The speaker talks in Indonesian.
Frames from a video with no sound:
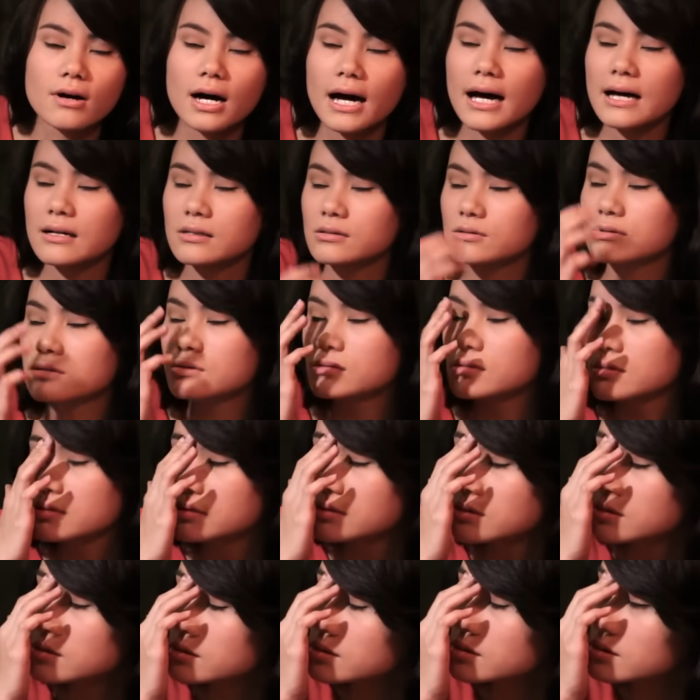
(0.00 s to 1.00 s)

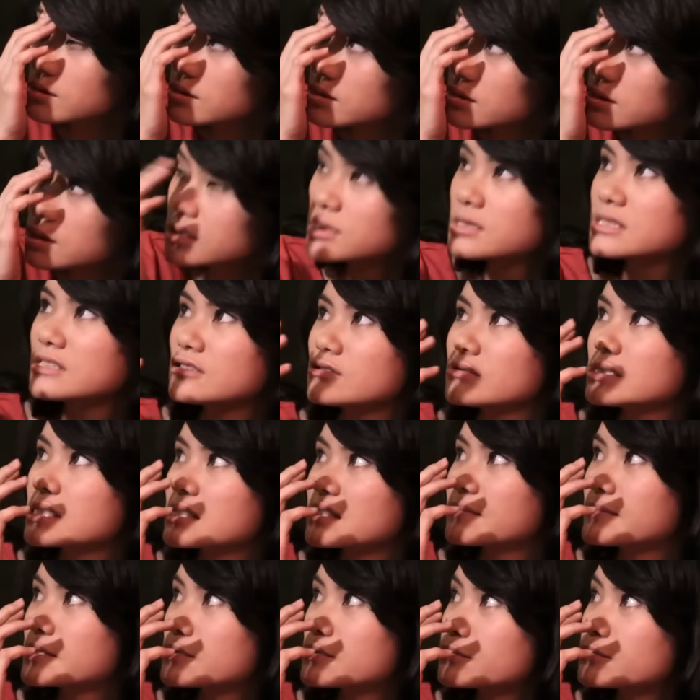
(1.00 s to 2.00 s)
Aduh, kalau sama